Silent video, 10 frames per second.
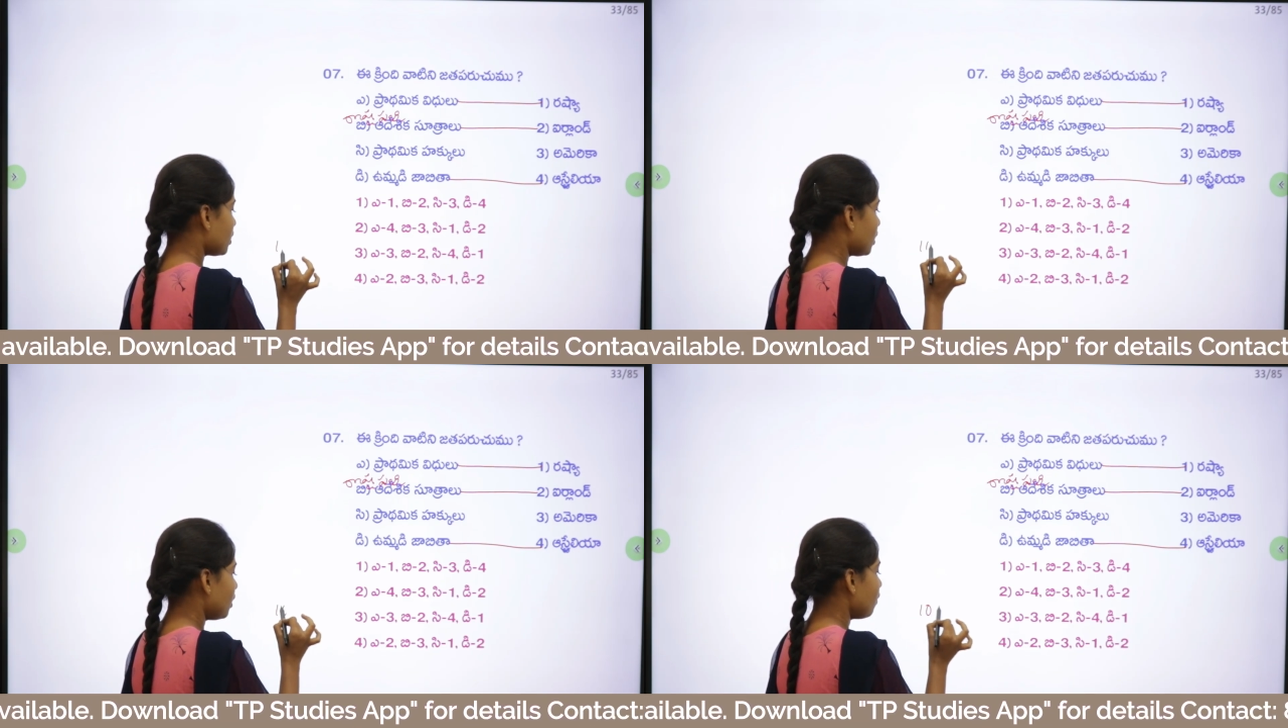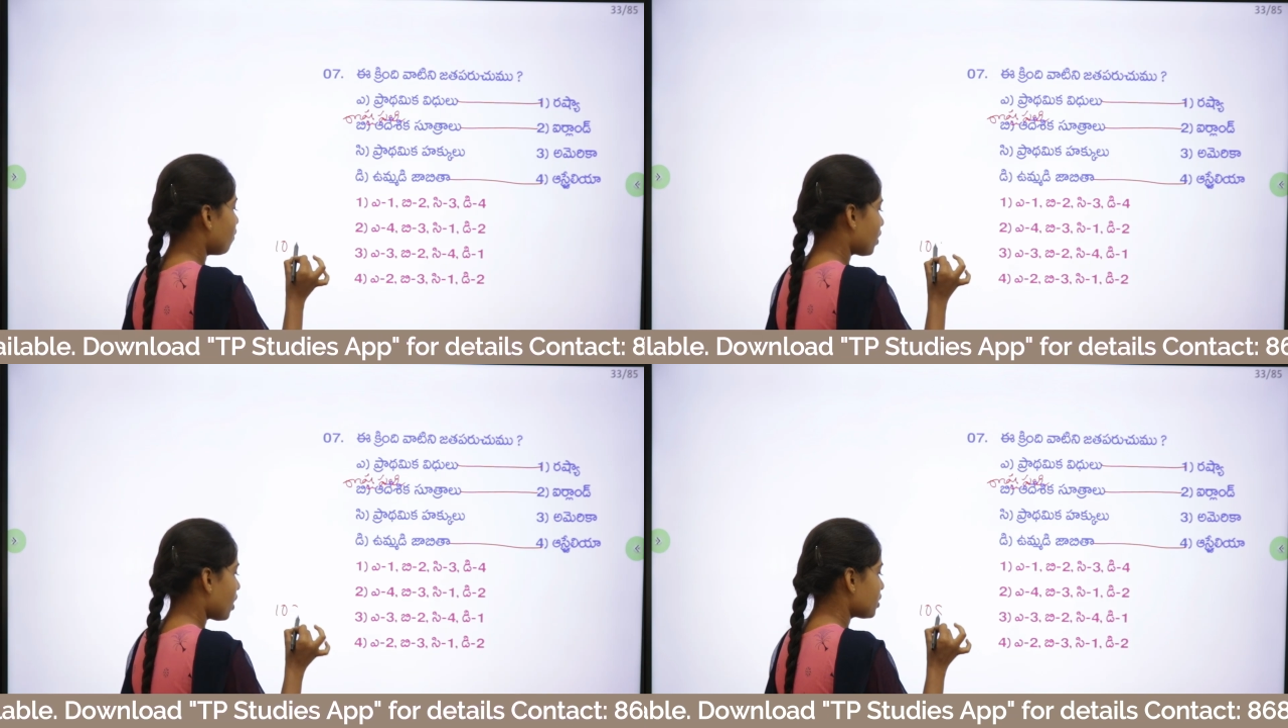ఆర్టికల్
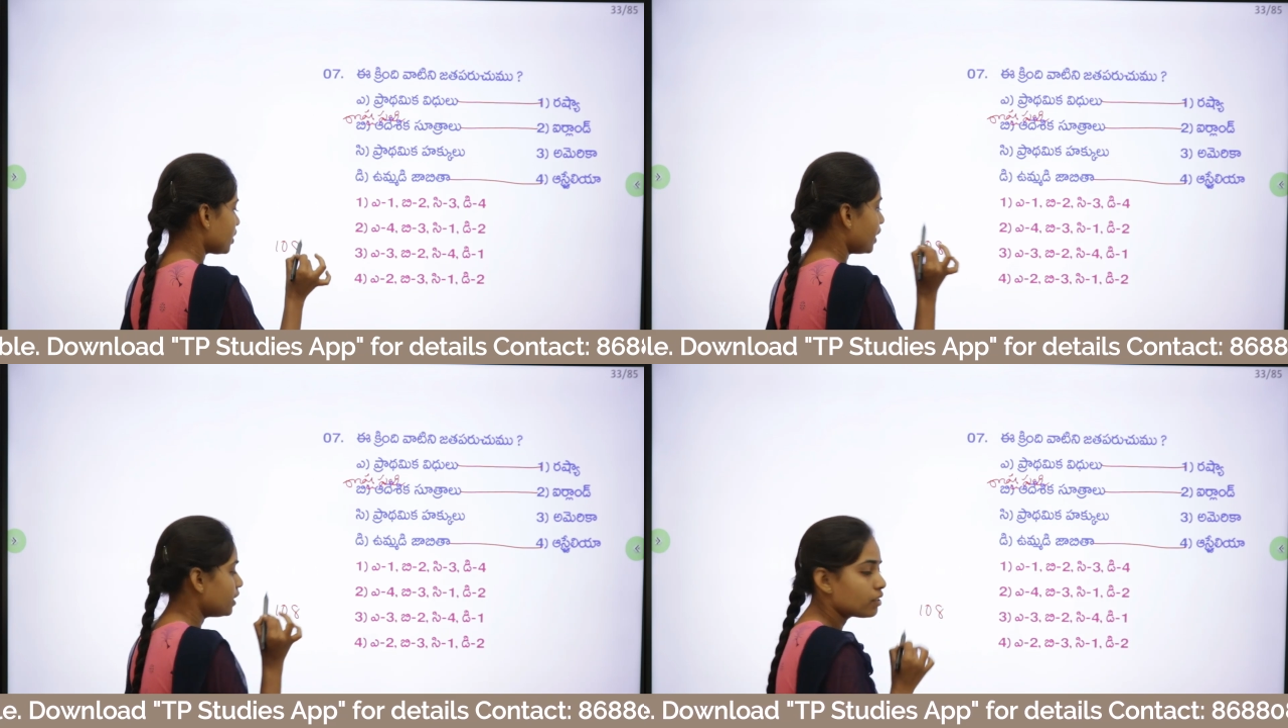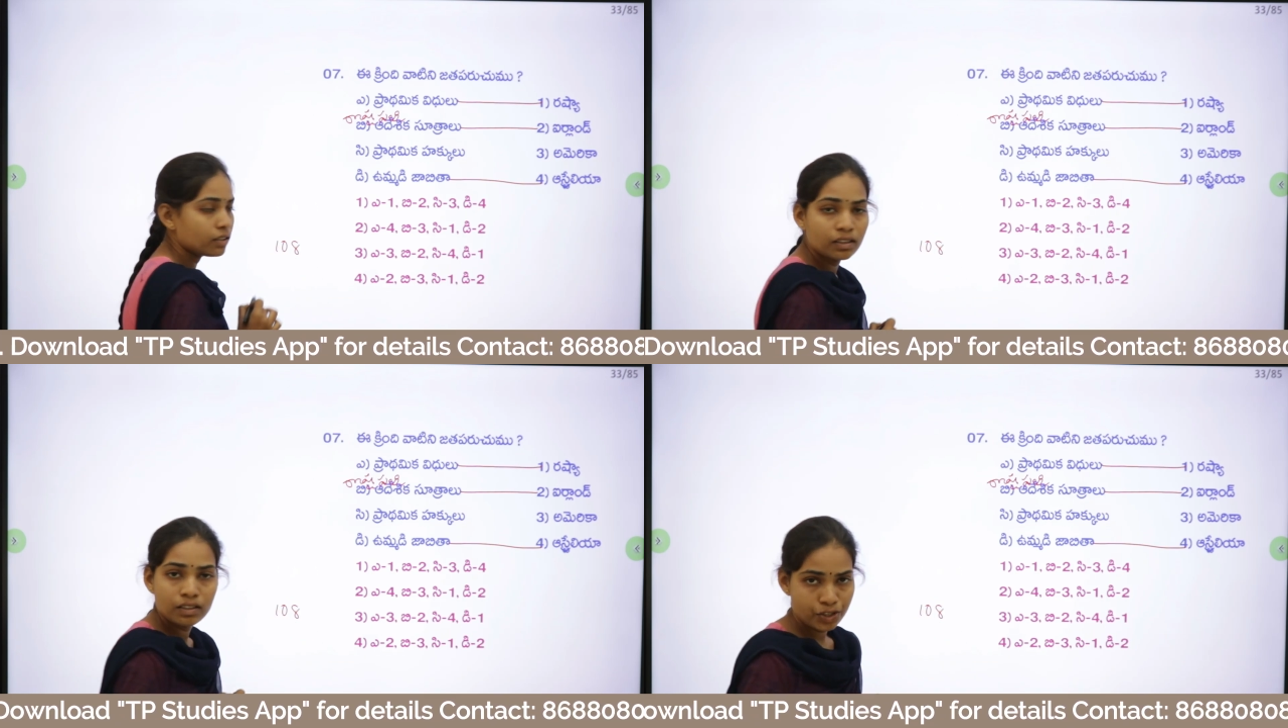వన్ నాట్ ఎయిట్
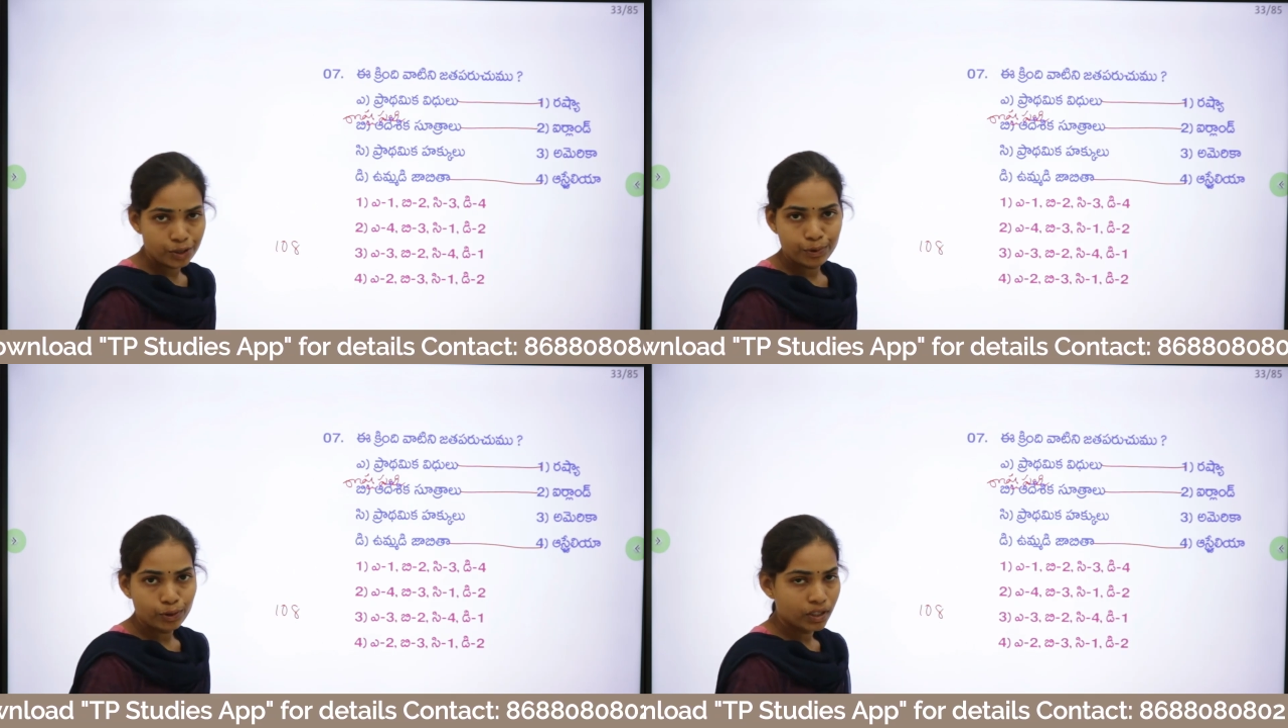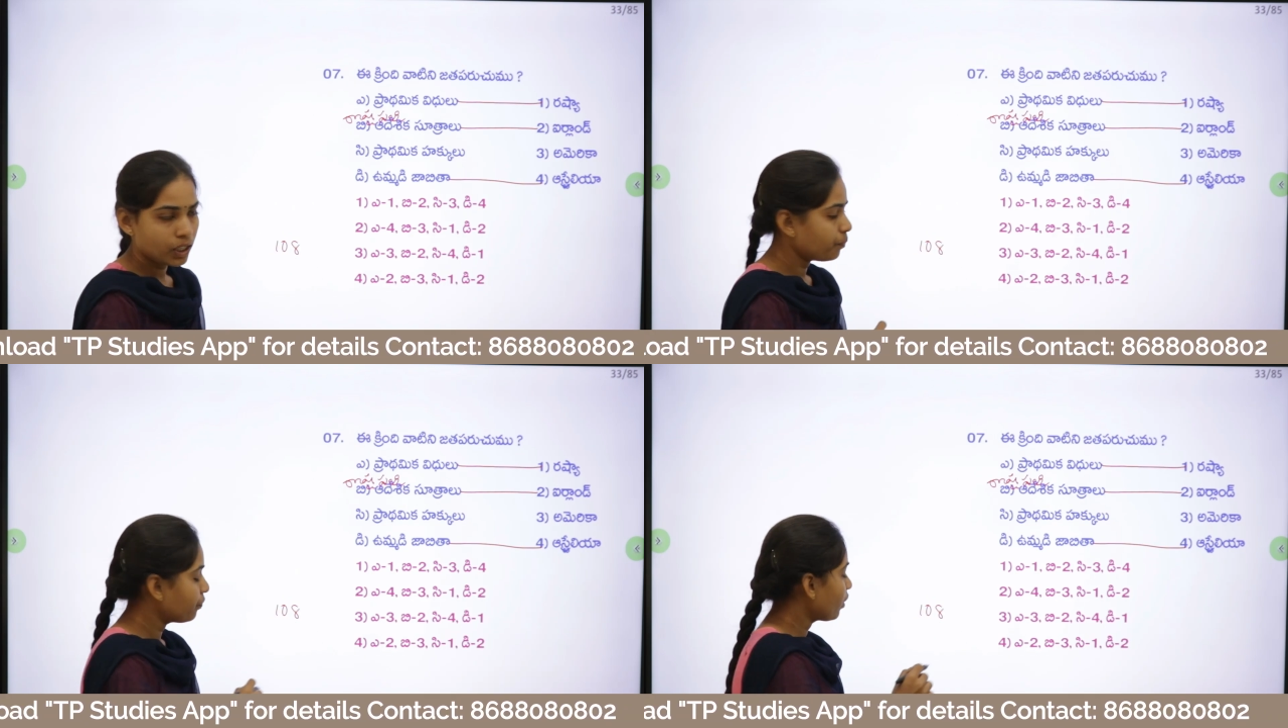చెప్తుంది